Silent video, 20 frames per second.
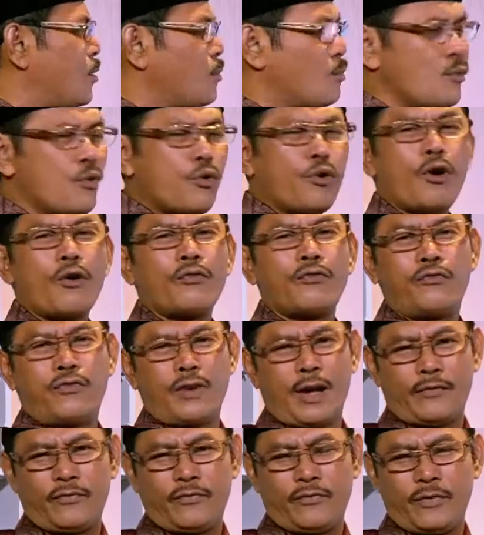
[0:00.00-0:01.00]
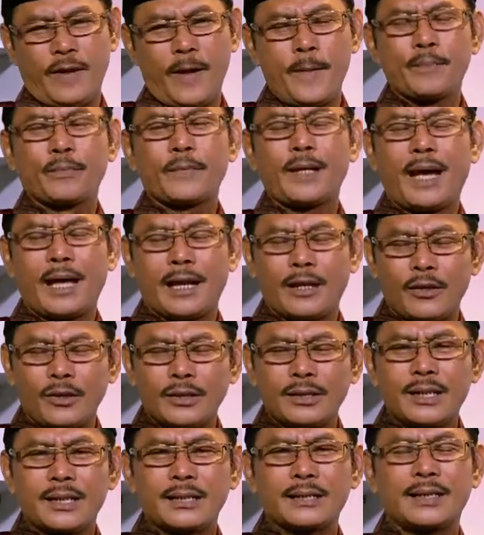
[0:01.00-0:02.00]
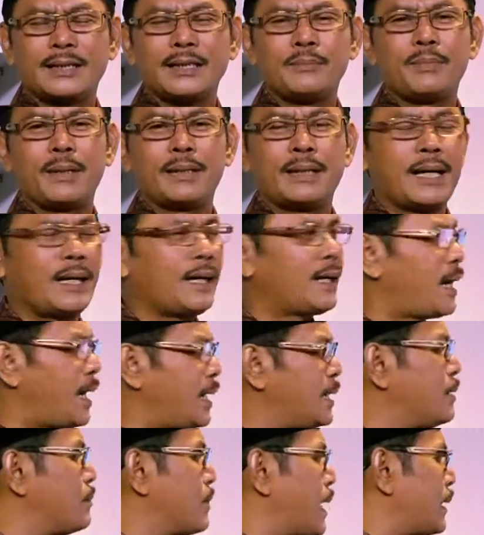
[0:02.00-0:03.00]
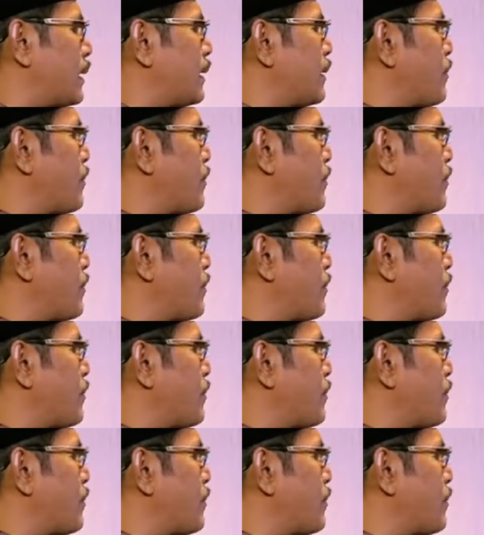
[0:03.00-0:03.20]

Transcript: mukhaffaf kalau terjadi pada kalimat.